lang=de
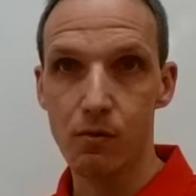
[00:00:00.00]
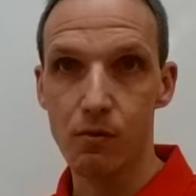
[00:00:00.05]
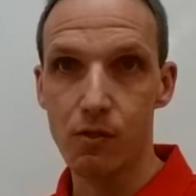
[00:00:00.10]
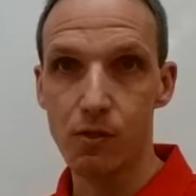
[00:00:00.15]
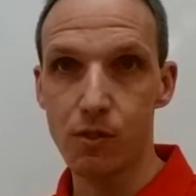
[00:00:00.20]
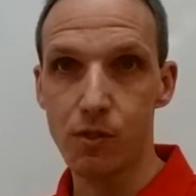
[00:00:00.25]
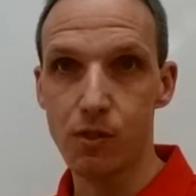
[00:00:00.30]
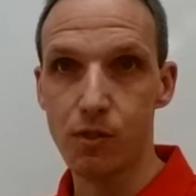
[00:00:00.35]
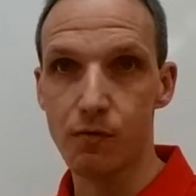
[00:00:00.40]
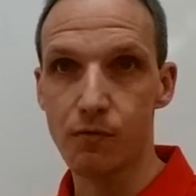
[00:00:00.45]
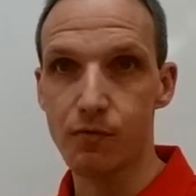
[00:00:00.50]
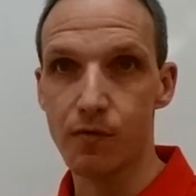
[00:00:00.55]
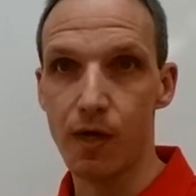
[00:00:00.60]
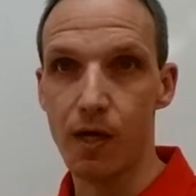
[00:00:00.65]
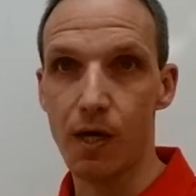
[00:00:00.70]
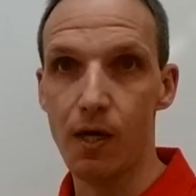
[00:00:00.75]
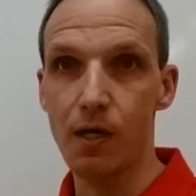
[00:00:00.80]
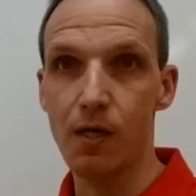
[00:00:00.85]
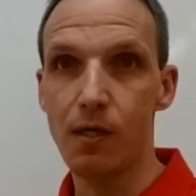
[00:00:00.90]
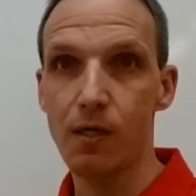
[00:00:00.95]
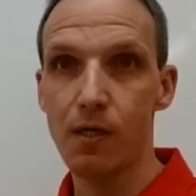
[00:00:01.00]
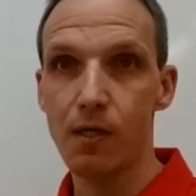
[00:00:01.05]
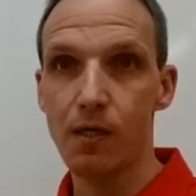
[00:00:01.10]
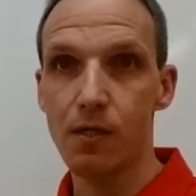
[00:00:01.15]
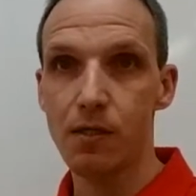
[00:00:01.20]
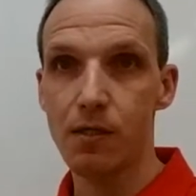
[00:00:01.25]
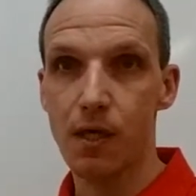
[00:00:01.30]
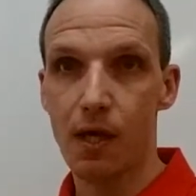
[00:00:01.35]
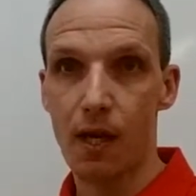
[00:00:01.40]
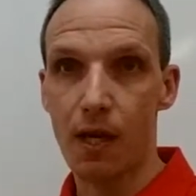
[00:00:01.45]
Ist der Fall,
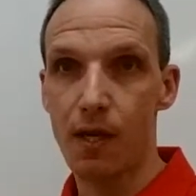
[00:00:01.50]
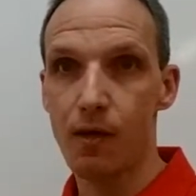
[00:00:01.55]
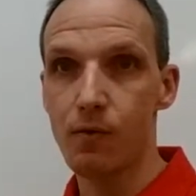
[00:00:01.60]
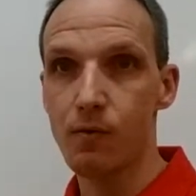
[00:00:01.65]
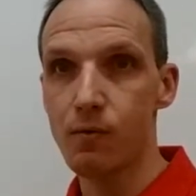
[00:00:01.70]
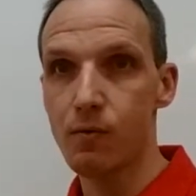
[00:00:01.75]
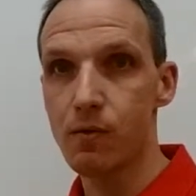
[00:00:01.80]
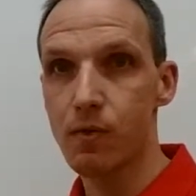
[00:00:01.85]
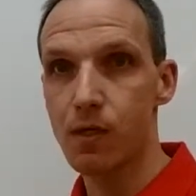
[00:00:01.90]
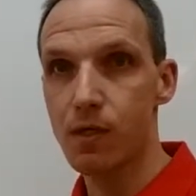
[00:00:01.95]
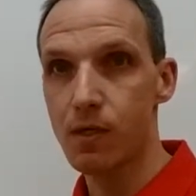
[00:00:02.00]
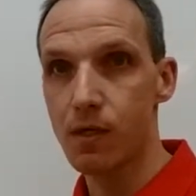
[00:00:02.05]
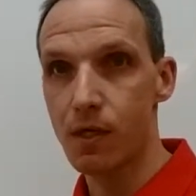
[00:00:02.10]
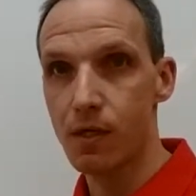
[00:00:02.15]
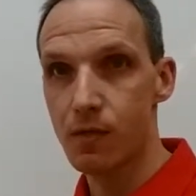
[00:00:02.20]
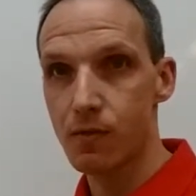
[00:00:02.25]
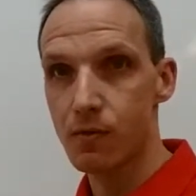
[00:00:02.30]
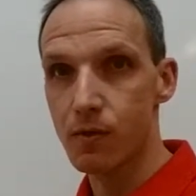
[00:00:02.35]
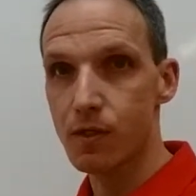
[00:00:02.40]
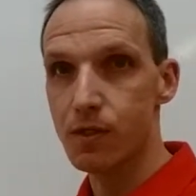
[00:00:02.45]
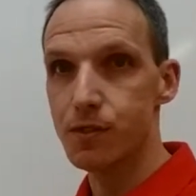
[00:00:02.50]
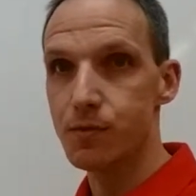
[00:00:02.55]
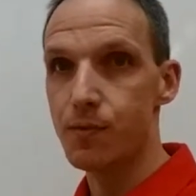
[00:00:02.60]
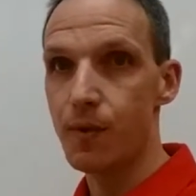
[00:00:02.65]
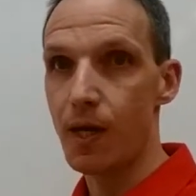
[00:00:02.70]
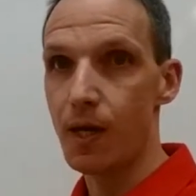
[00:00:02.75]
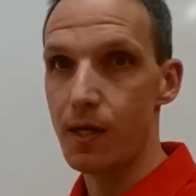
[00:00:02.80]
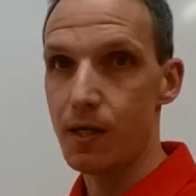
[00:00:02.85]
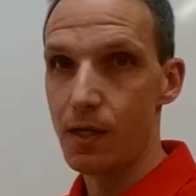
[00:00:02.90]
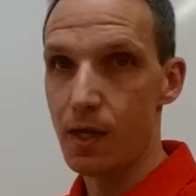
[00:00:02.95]
300 geht durch
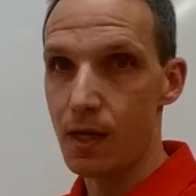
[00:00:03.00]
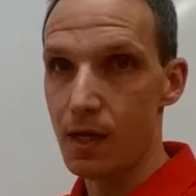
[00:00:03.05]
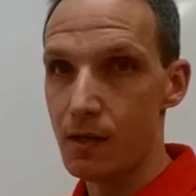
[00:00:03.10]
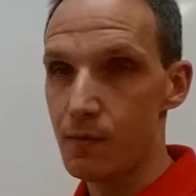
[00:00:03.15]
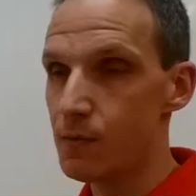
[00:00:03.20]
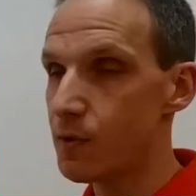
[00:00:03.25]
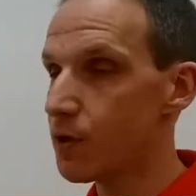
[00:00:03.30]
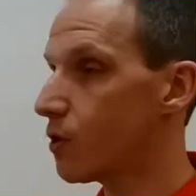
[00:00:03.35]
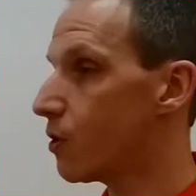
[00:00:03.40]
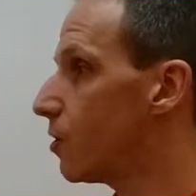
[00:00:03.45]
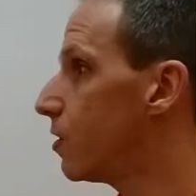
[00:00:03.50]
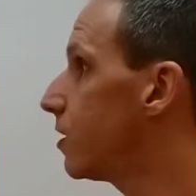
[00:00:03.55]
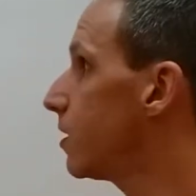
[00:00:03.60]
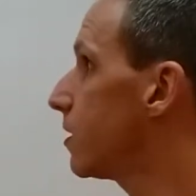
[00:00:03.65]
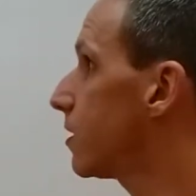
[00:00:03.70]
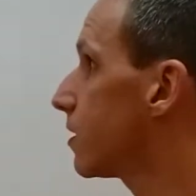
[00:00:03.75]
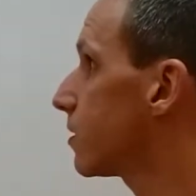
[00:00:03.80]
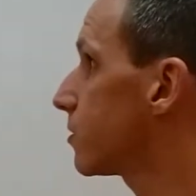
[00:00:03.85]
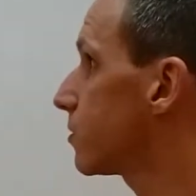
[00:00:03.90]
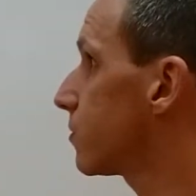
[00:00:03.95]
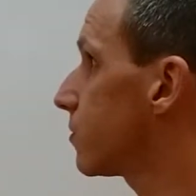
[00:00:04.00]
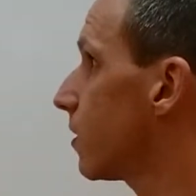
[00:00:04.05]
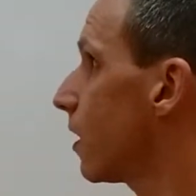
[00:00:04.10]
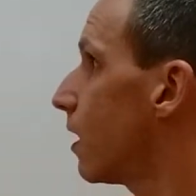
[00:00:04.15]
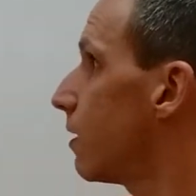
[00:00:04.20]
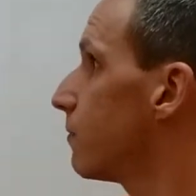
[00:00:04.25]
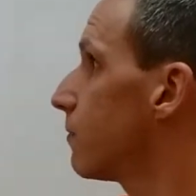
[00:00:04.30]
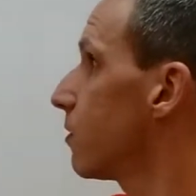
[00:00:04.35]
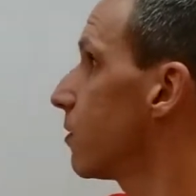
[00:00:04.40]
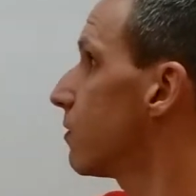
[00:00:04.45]
2 teilen, wir können das
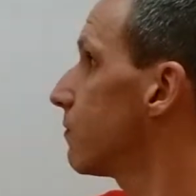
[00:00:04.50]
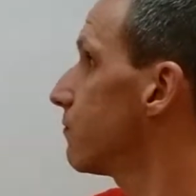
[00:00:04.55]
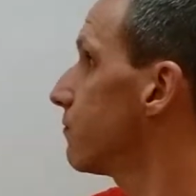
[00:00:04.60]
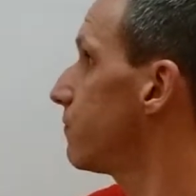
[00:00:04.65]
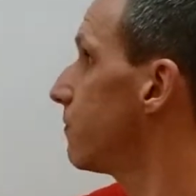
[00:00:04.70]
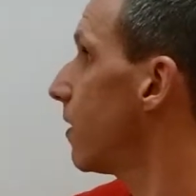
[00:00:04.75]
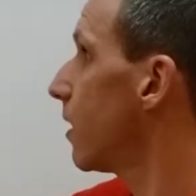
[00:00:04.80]
sogar im Kopf